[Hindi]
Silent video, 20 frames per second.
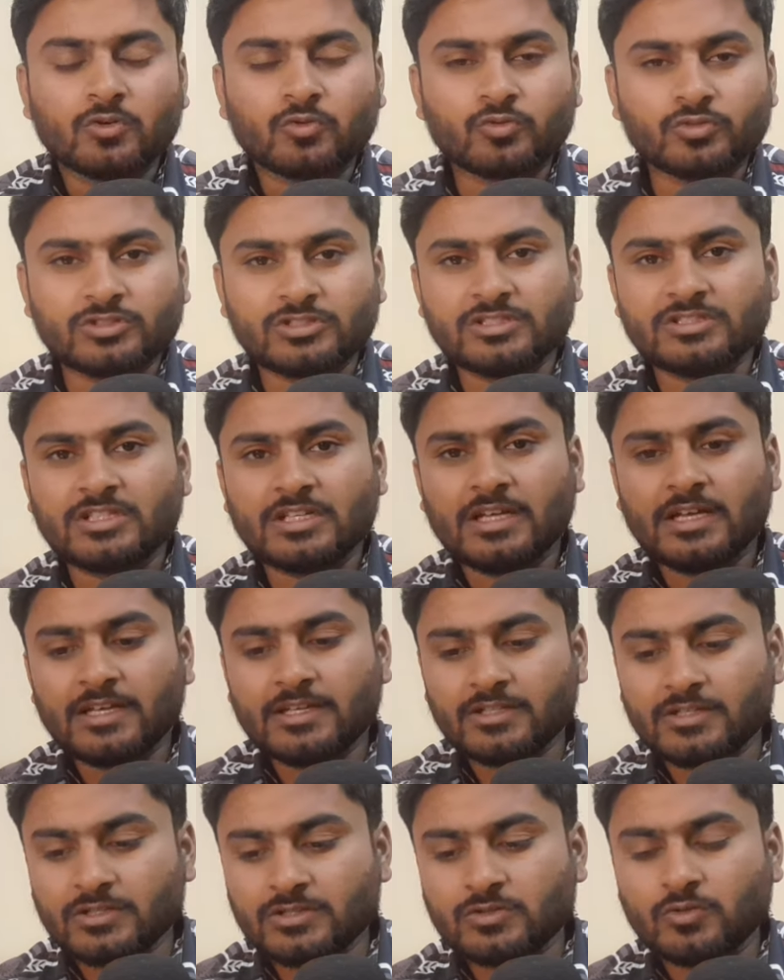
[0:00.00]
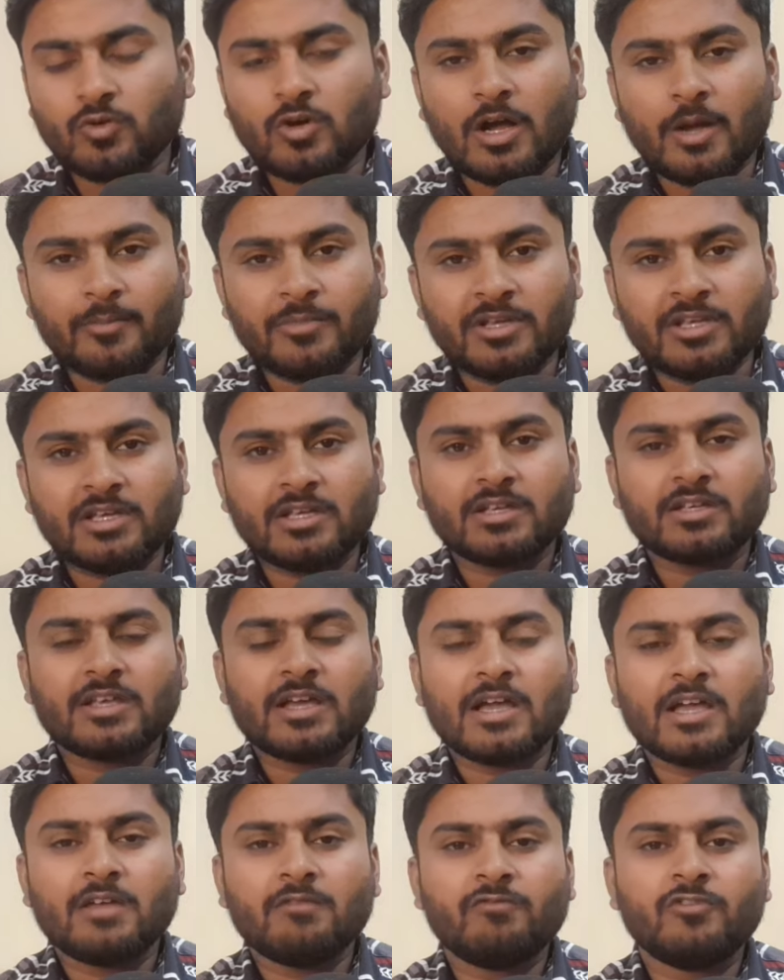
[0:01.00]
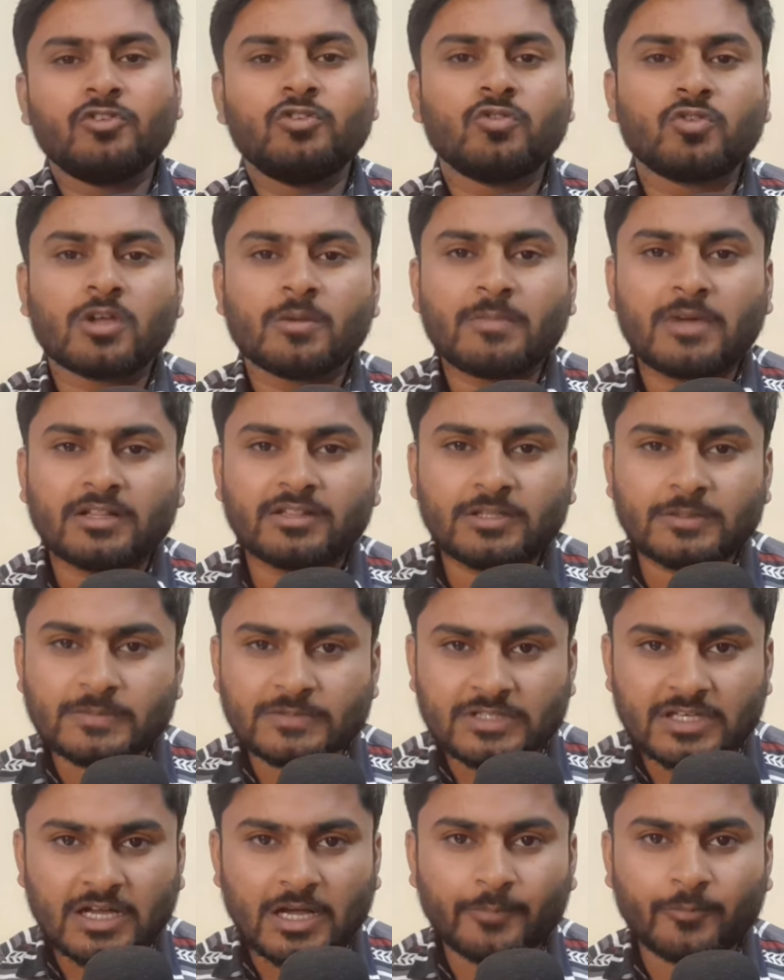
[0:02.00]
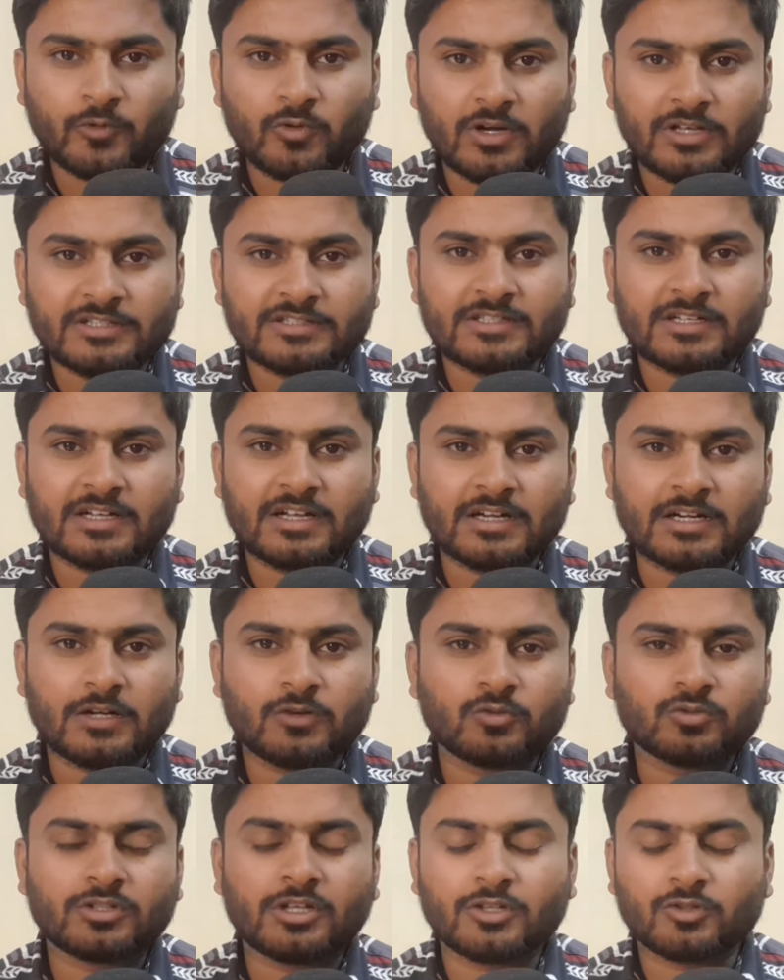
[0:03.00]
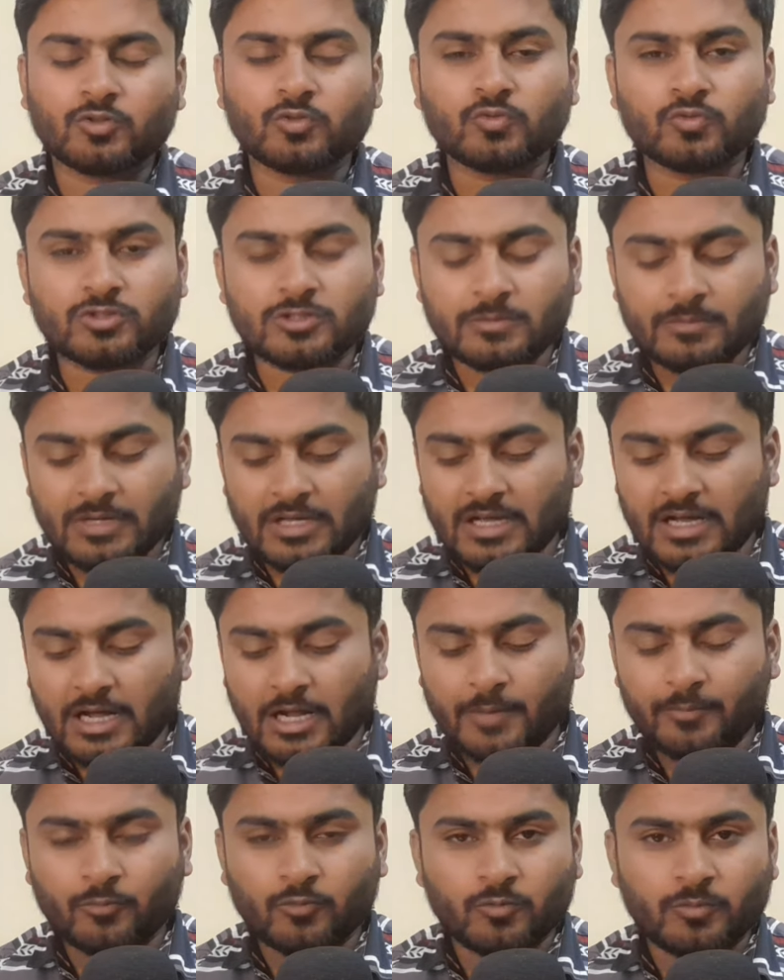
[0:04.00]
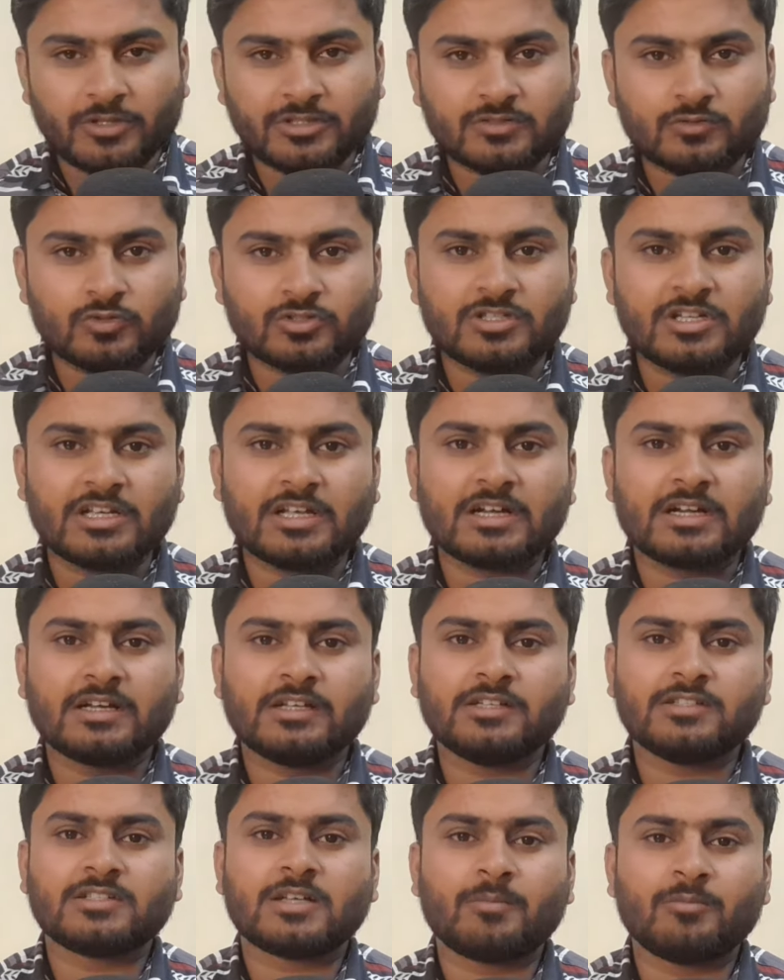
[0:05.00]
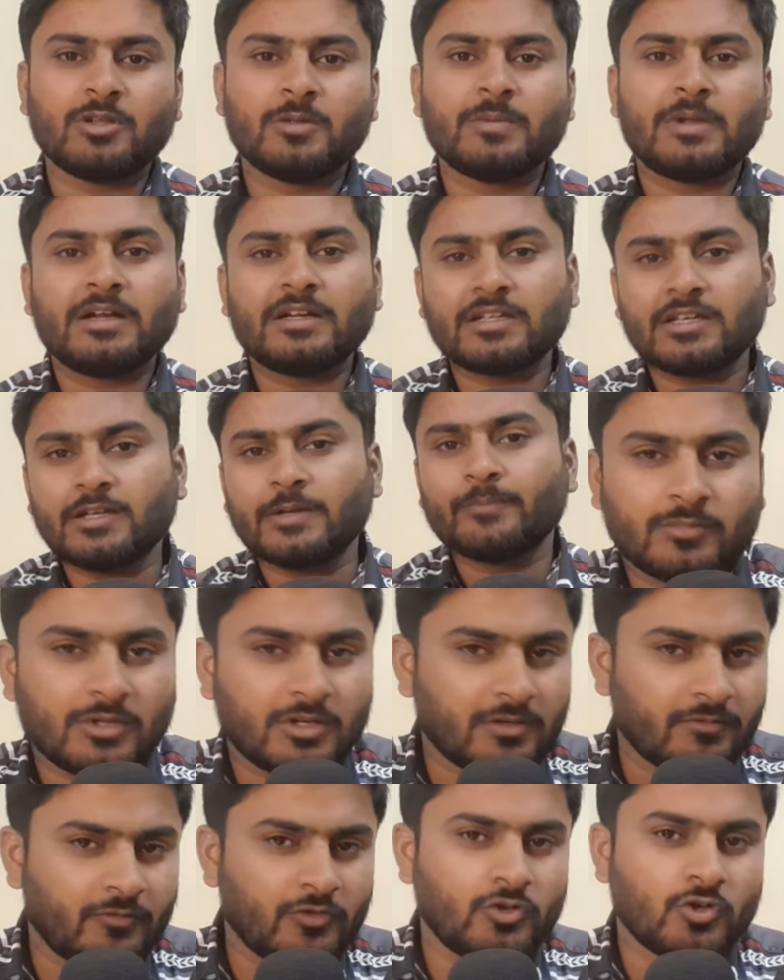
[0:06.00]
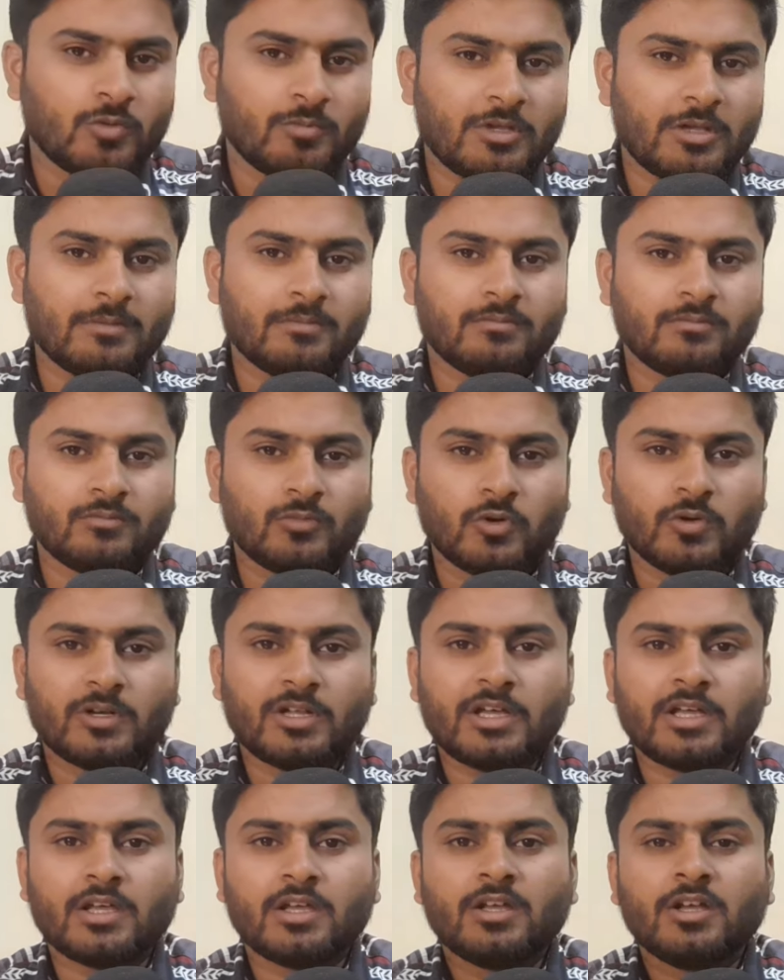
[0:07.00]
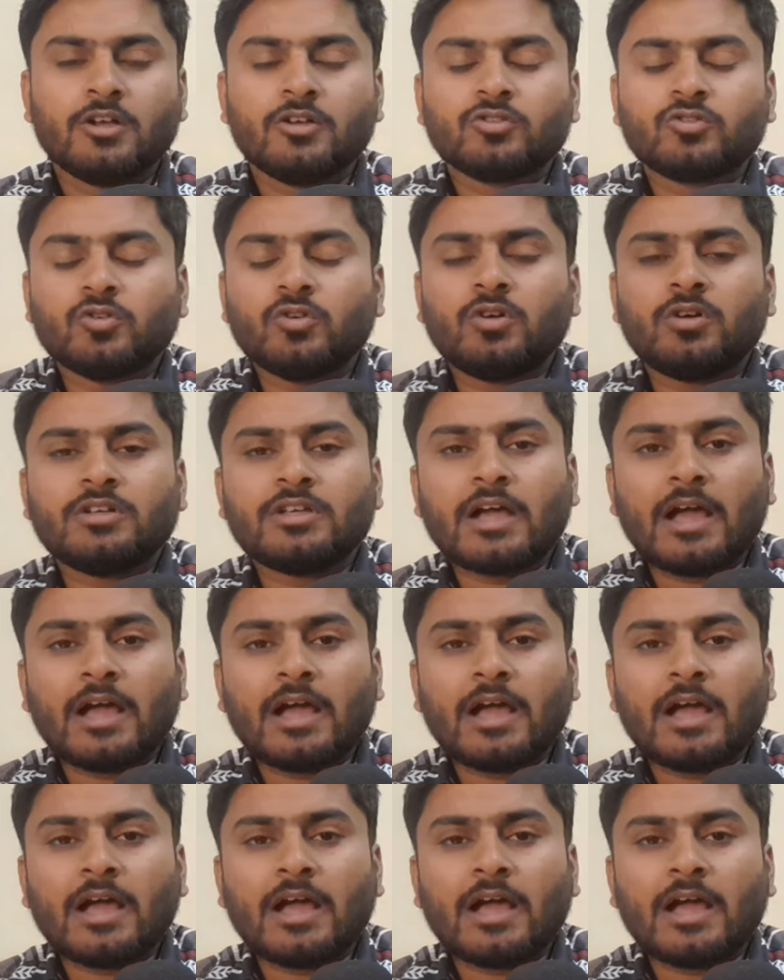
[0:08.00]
कुछ चीज़ें हैं कि जो अभी क्या है वीडियो के माध्यम से आपको आंसर करना होता है तो उसमें आपको बस कुछ नहीं करना है सामने बैठ के वीडियो में बोलना है तो